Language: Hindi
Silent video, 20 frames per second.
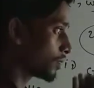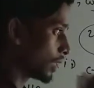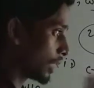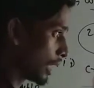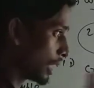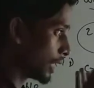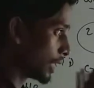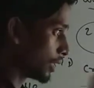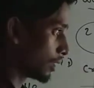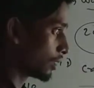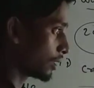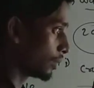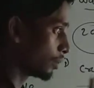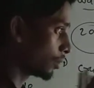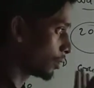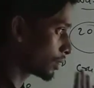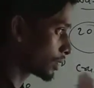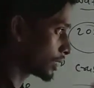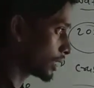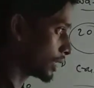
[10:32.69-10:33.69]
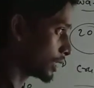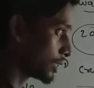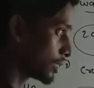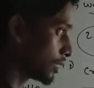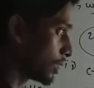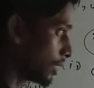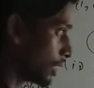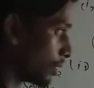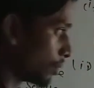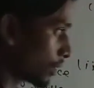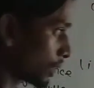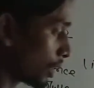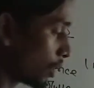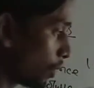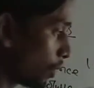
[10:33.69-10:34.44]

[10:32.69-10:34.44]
है इफ्लोरसेंस मतलब